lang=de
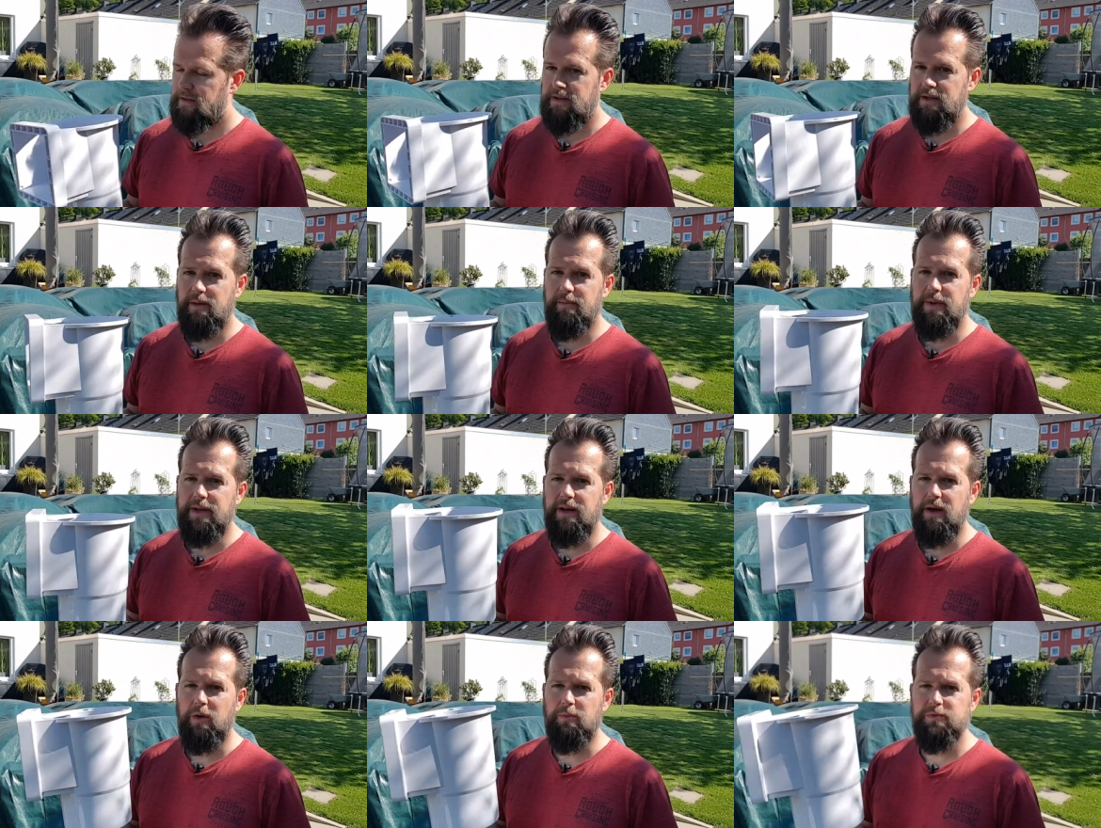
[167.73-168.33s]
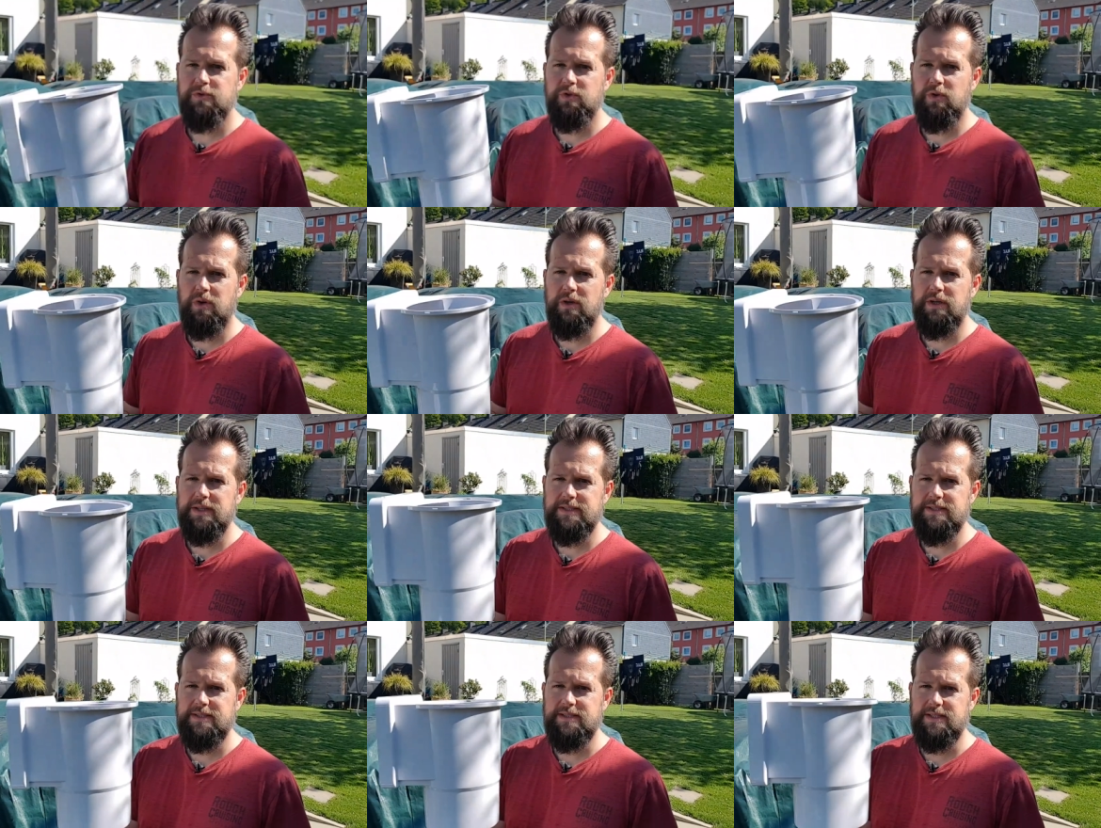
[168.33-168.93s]
ja, meine
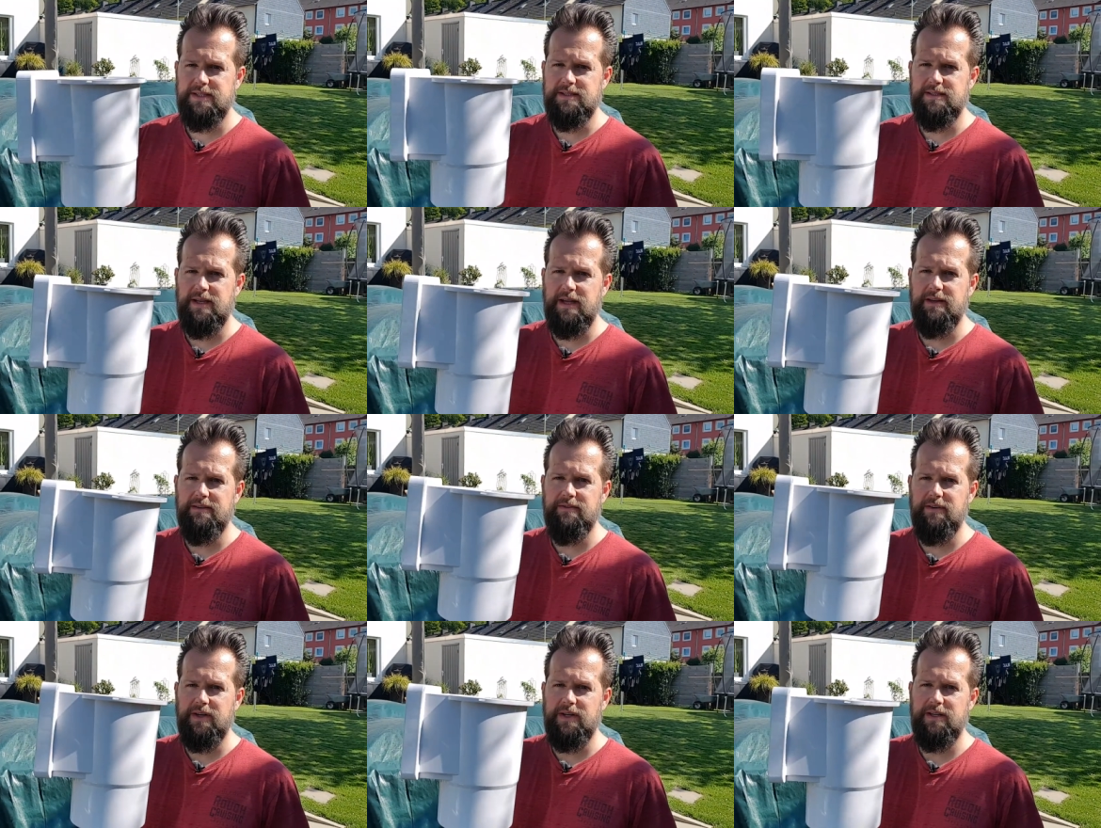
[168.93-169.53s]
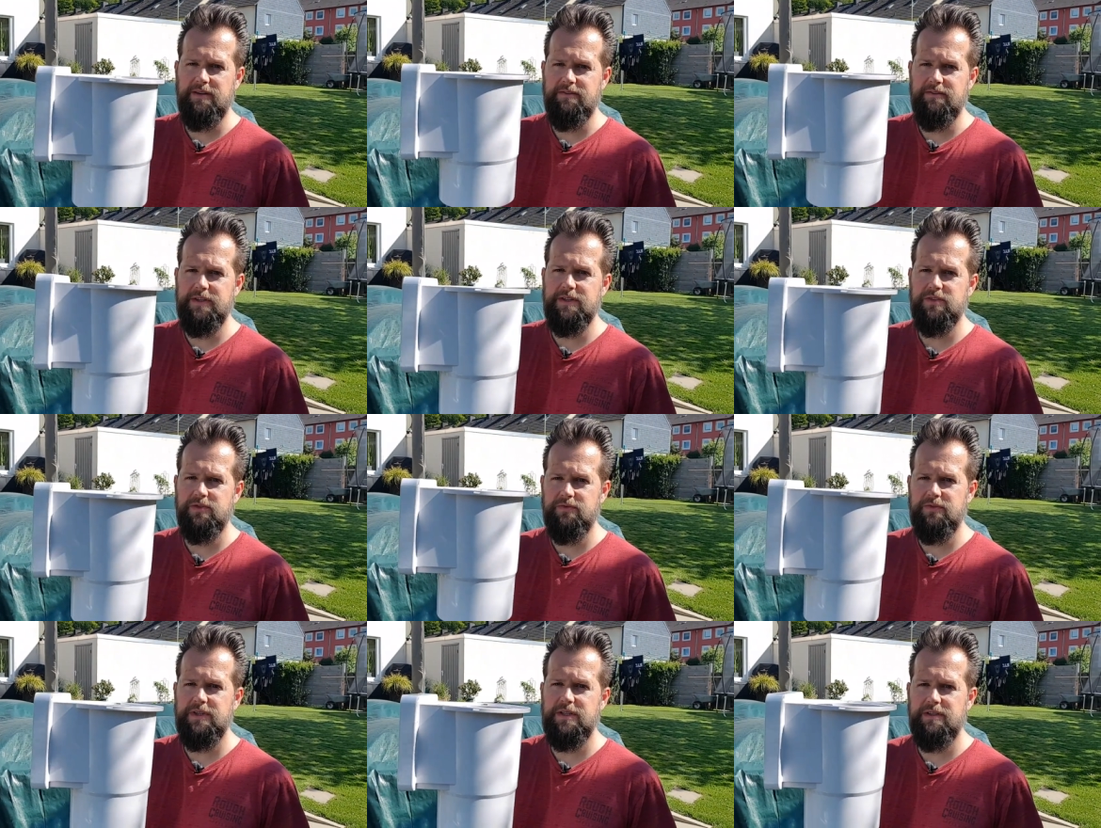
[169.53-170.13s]
Hauptsorge ist, dass einfach hier viel
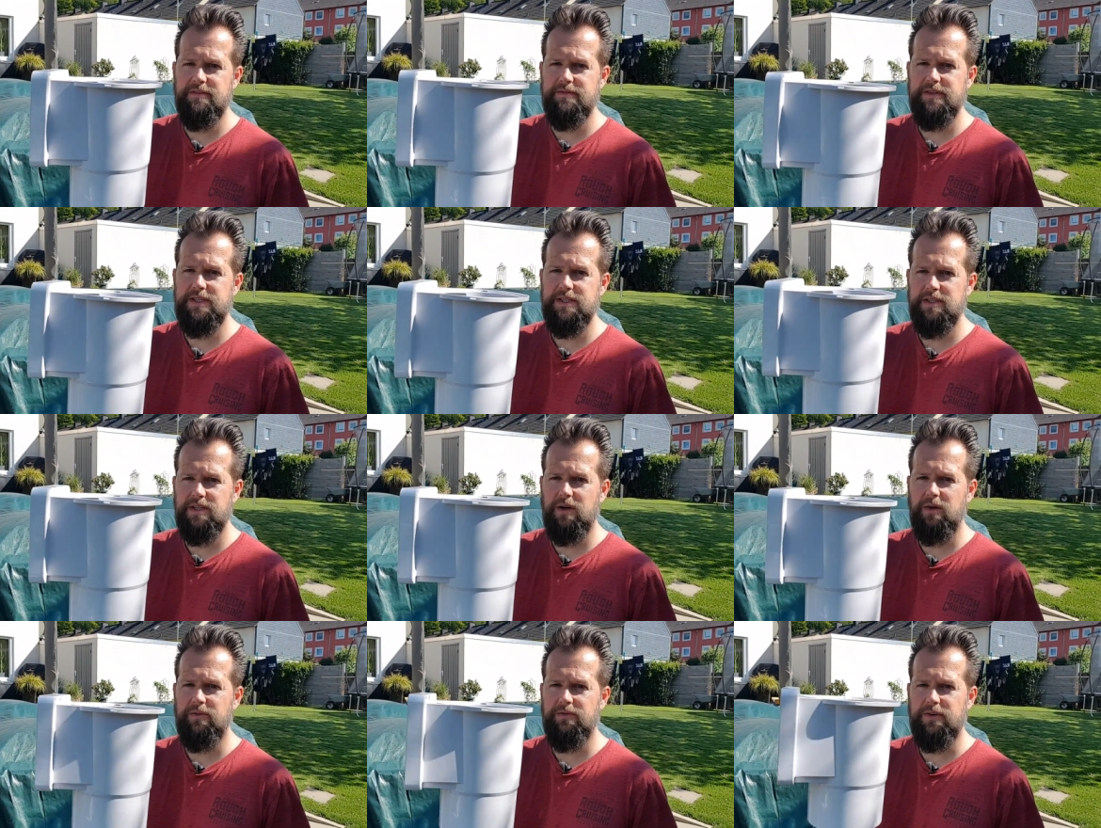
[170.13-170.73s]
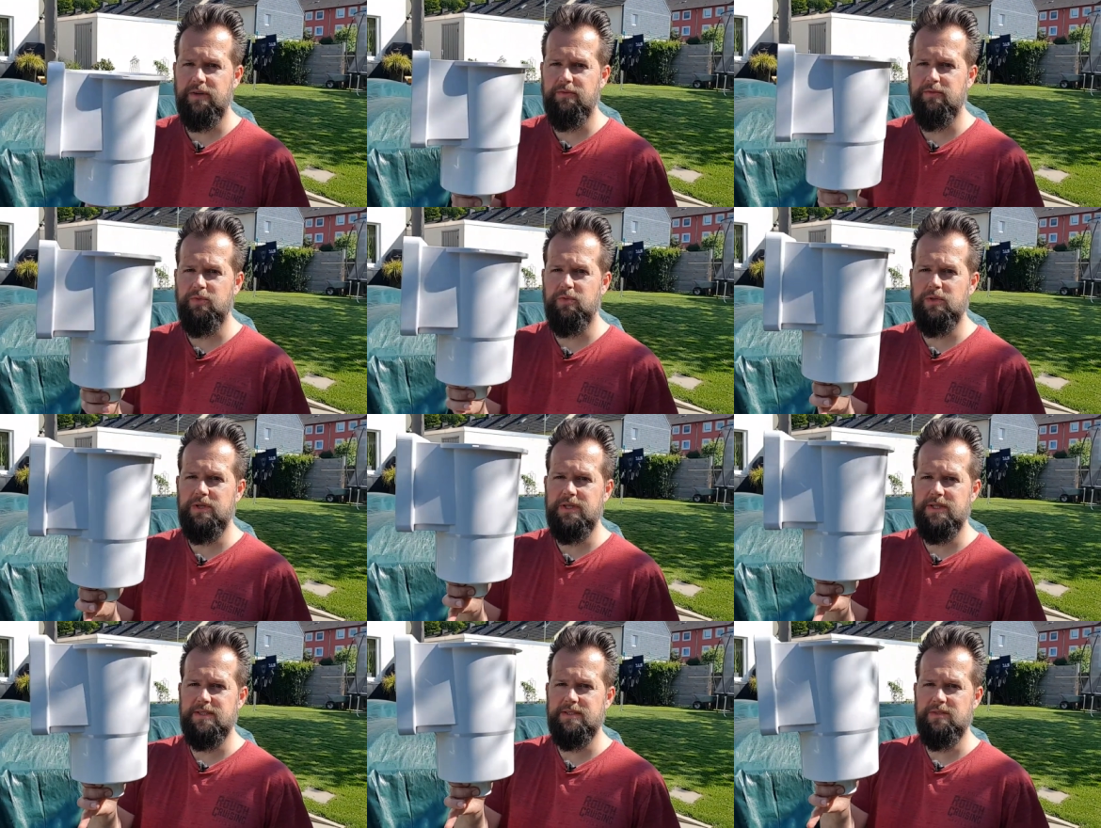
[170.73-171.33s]
zu viel Gewicht auf der
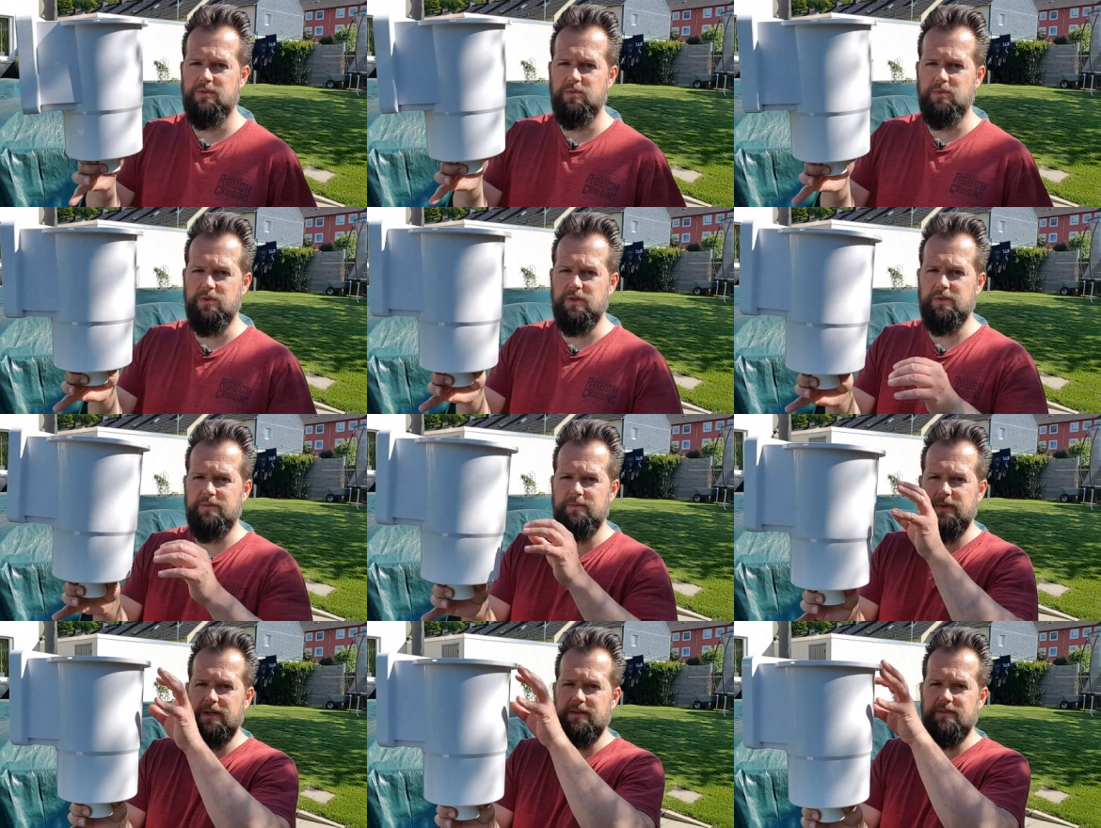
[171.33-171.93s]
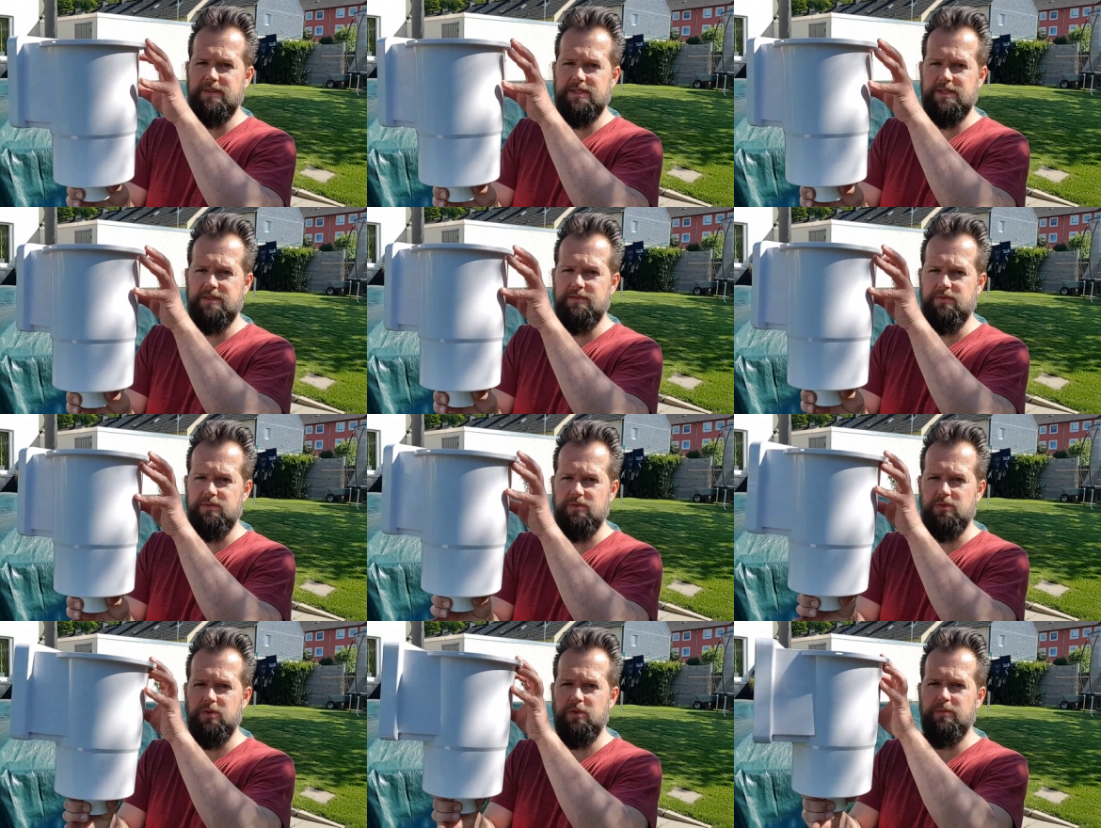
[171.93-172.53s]
Folie ist. Guckt euch mal an, was das
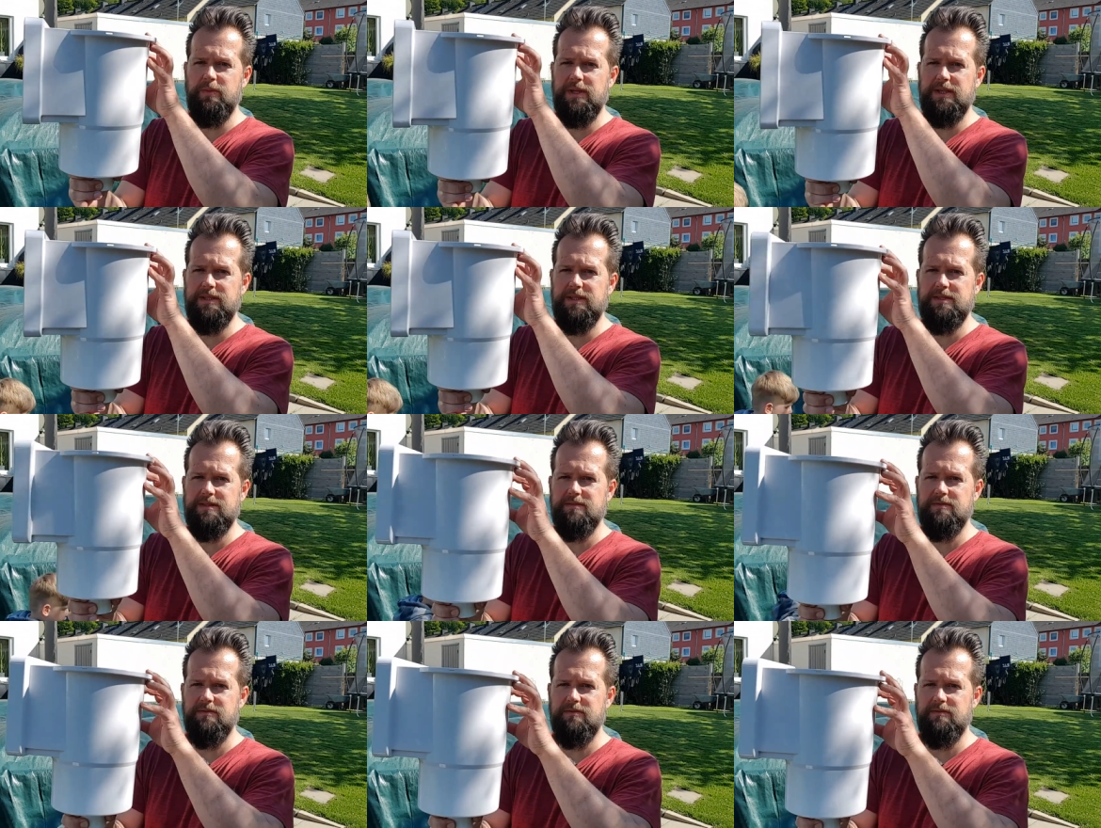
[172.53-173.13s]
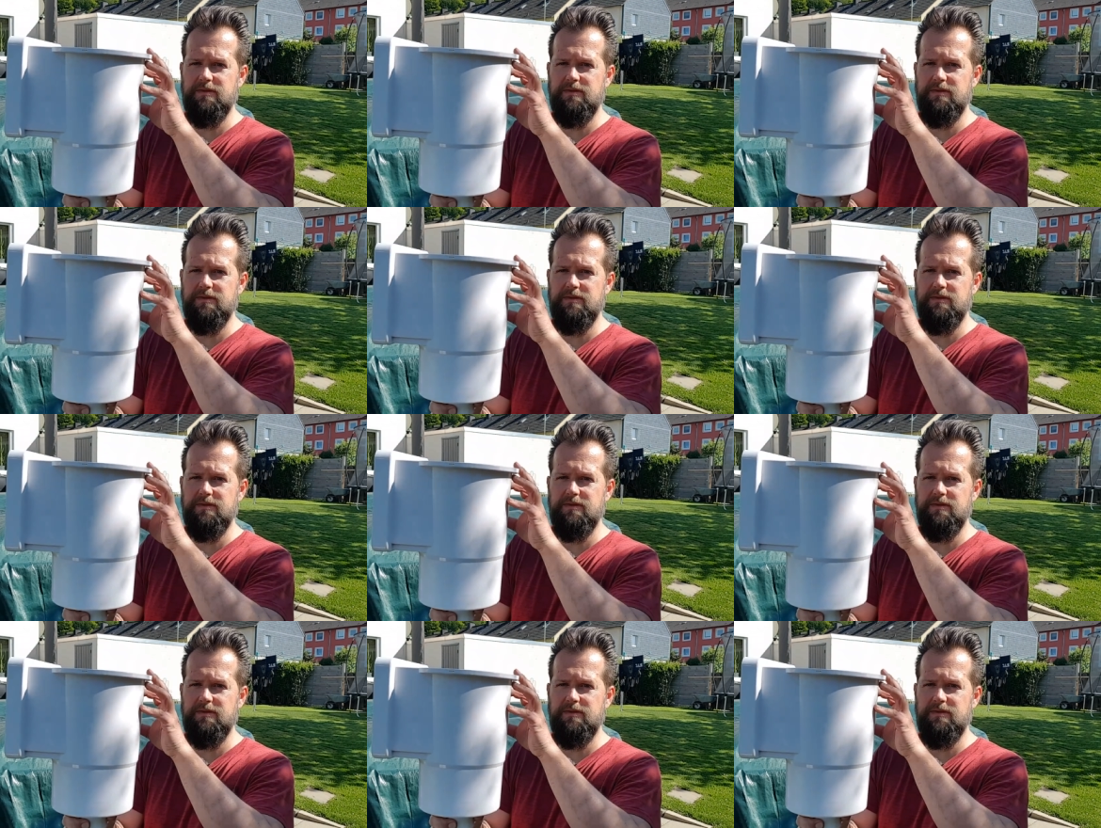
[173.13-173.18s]
für ein Trümmer ist.